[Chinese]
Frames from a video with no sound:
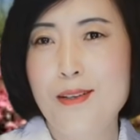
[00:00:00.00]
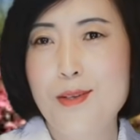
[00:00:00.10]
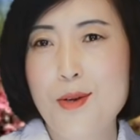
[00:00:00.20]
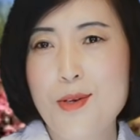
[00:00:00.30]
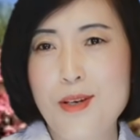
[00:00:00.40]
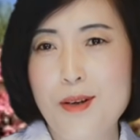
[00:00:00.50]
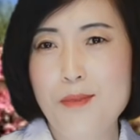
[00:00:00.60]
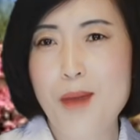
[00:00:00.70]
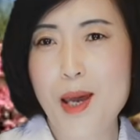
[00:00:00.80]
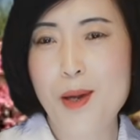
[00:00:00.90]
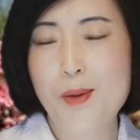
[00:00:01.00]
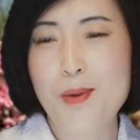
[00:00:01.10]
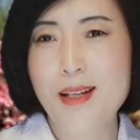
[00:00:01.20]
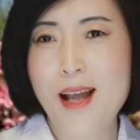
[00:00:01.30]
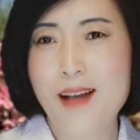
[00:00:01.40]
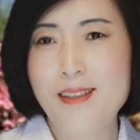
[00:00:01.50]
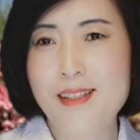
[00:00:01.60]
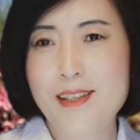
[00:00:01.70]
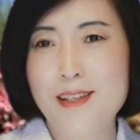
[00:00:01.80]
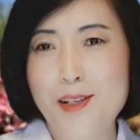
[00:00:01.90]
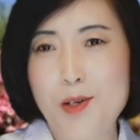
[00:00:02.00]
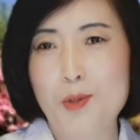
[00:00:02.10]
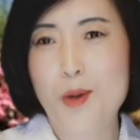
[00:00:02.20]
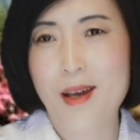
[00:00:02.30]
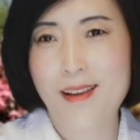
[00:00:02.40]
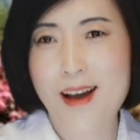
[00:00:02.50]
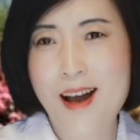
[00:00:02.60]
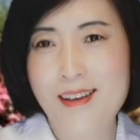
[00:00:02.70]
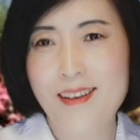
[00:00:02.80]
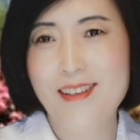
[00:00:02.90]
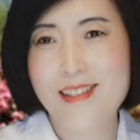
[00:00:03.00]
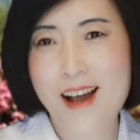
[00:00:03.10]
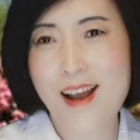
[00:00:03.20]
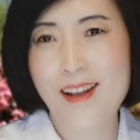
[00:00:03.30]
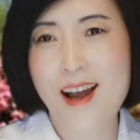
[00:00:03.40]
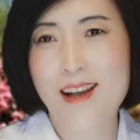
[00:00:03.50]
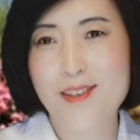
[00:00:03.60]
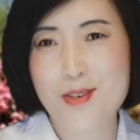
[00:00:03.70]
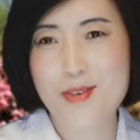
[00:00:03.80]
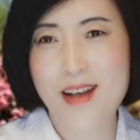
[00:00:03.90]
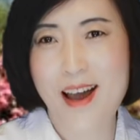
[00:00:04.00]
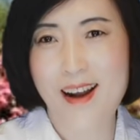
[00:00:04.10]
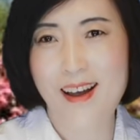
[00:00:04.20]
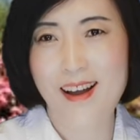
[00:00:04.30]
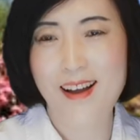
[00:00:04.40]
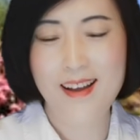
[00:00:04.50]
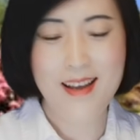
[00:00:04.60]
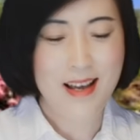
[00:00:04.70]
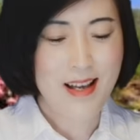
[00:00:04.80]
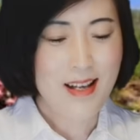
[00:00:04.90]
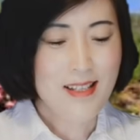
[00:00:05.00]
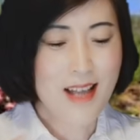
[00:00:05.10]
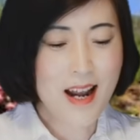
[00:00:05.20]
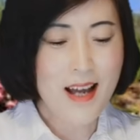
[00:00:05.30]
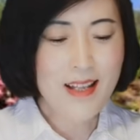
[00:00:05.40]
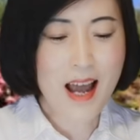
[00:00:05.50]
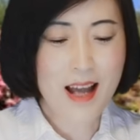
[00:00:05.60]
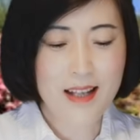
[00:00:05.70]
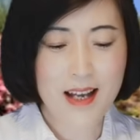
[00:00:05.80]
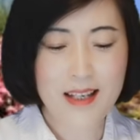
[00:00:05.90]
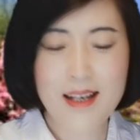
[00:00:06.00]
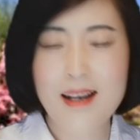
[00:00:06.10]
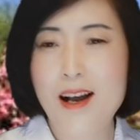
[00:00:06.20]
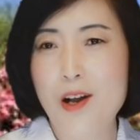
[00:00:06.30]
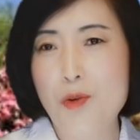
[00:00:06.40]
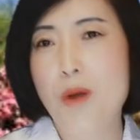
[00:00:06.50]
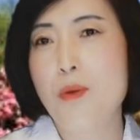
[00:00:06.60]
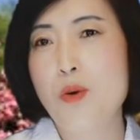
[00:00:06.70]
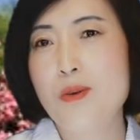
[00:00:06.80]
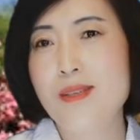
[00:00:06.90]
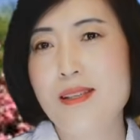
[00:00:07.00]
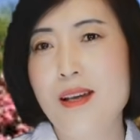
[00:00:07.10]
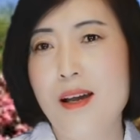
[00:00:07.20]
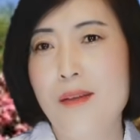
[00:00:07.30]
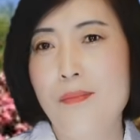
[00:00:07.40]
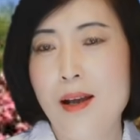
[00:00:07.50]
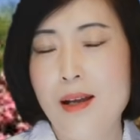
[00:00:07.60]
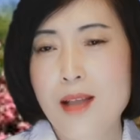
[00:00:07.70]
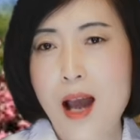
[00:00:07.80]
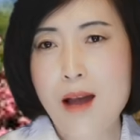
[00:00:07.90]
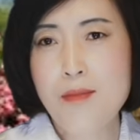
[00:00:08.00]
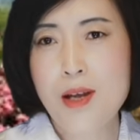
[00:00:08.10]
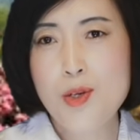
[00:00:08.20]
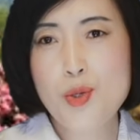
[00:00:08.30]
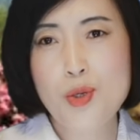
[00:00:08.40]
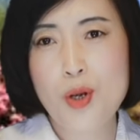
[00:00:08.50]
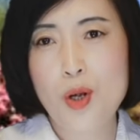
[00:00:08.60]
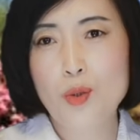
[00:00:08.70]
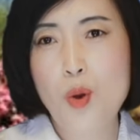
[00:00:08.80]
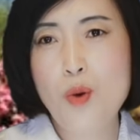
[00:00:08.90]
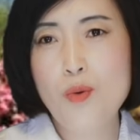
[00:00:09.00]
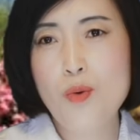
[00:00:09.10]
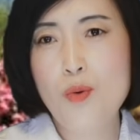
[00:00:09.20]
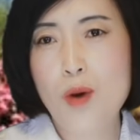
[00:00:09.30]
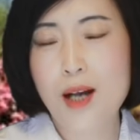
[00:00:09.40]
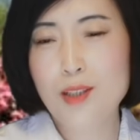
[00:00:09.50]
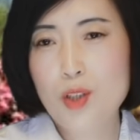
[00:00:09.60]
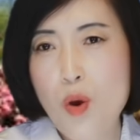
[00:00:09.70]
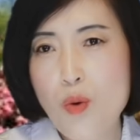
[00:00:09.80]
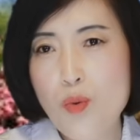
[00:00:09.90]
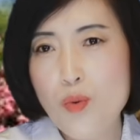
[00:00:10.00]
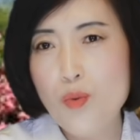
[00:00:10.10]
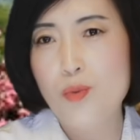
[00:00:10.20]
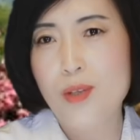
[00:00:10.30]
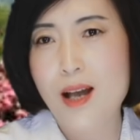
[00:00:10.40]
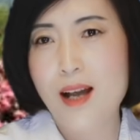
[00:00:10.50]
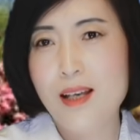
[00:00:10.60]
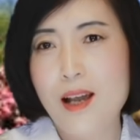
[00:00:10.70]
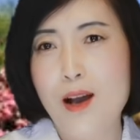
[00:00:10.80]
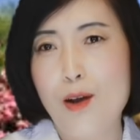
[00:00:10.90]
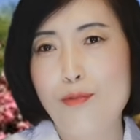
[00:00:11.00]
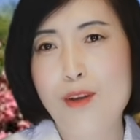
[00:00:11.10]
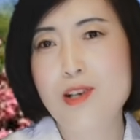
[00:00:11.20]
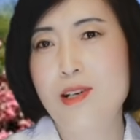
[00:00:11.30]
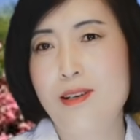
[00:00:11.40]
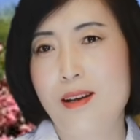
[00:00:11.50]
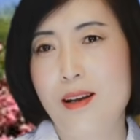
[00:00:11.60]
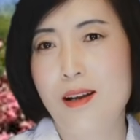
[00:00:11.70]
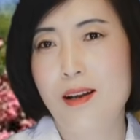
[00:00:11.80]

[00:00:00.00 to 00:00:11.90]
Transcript: 就是美国的第一狗腿子加拿大就出来了。加拿大的一个广播公司，他们是通过偷录的一个方式。